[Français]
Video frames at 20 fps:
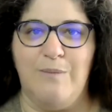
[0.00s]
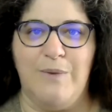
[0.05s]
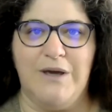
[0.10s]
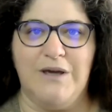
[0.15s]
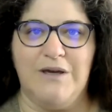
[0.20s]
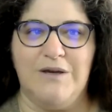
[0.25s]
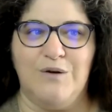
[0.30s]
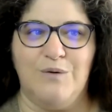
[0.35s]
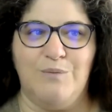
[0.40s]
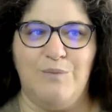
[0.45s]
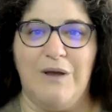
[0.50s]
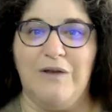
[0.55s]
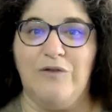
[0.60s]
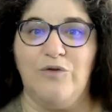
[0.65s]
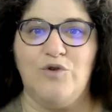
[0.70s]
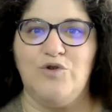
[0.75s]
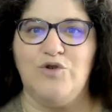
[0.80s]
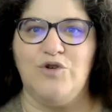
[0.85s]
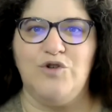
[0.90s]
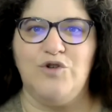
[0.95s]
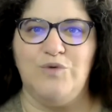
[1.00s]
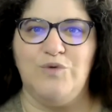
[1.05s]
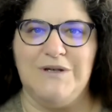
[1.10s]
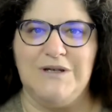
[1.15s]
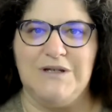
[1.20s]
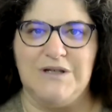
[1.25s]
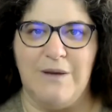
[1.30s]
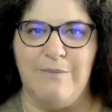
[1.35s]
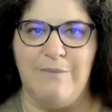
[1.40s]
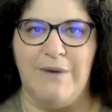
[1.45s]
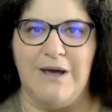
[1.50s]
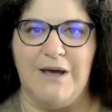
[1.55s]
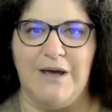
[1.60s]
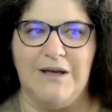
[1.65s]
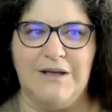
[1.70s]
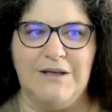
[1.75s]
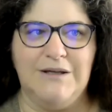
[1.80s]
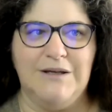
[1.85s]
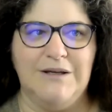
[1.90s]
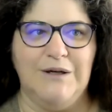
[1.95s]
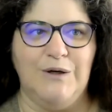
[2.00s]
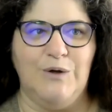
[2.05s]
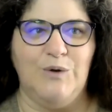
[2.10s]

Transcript: pas que parce que je suis chamane